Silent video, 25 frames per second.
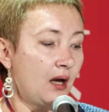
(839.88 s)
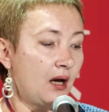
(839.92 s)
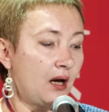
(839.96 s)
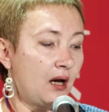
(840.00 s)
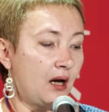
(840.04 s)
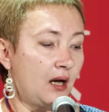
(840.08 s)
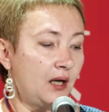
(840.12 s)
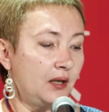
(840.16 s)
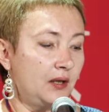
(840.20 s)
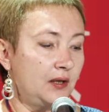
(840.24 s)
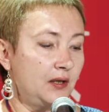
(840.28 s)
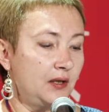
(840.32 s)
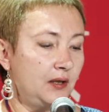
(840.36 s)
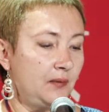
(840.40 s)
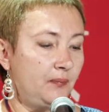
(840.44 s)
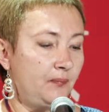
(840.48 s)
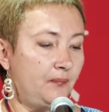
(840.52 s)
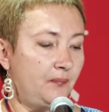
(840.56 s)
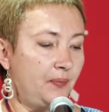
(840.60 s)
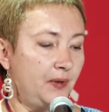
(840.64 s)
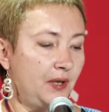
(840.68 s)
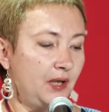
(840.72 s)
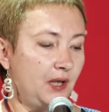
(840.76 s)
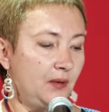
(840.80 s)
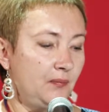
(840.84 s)
А
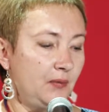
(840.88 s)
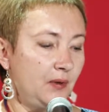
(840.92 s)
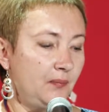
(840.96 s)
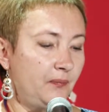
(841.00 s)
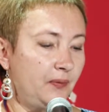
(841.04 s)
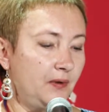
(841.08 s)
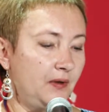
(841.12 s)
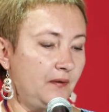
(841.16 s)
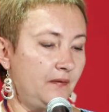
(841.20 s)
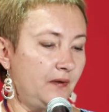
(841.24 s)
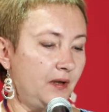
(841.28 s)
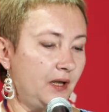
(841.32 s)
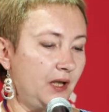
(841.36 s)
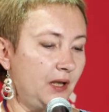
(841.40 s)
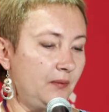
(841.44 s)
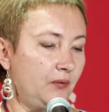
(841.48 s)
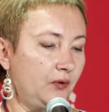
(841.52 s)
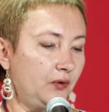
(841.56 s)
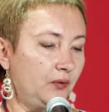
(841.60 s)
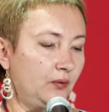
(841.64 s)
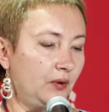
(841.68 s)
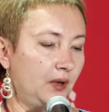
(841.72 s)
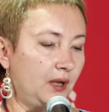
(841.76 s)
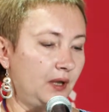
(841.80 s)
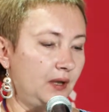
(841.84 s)
теперь мы поговорим,
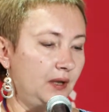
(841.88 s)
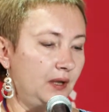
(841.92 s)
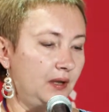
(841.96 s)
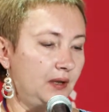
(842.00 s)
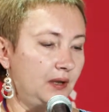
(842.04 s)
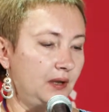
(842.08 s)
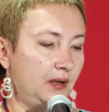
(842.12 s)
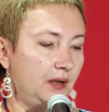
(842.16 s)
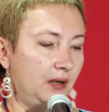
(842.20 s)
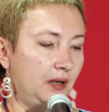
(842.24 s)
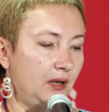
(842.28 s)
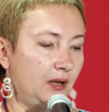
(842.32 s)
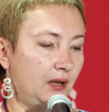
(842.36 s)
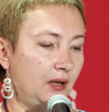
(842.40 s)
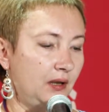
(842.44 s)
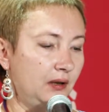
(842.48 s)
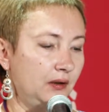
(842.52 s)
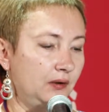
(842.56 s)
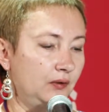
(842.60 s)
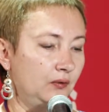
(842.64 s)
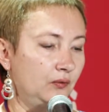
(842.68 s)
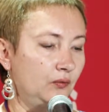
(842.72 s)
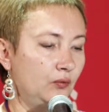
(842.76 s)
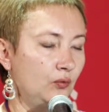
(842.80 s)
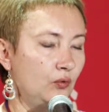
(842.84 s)
что родители
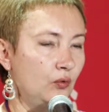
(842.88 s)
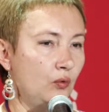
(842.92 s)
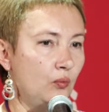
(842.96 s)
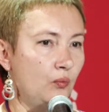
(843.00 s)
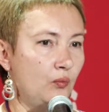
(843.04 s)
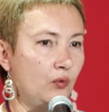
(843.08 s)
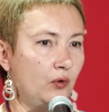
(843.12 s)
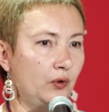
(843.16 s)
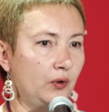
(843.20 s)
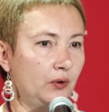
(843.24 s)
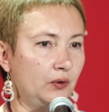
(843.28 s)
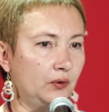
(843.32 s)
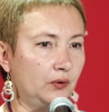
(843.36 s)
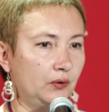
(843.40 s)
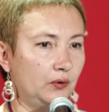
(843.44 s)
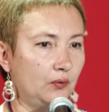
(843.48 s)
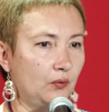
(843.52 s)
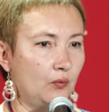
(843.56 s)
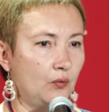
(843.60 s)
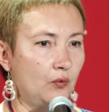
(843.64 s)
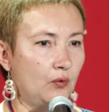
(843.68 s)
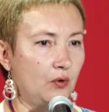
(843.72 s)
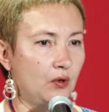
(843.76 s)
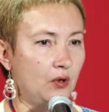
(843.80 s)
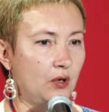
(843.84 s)
думают
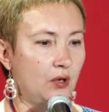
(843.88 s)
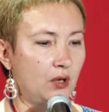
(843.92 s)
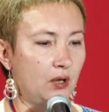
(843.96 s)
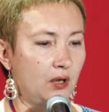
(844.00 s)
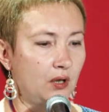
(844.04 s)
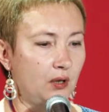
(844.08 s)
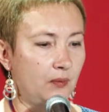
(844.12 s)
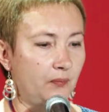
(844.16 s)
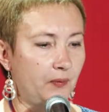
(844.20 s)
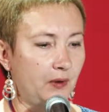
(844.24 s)
о э,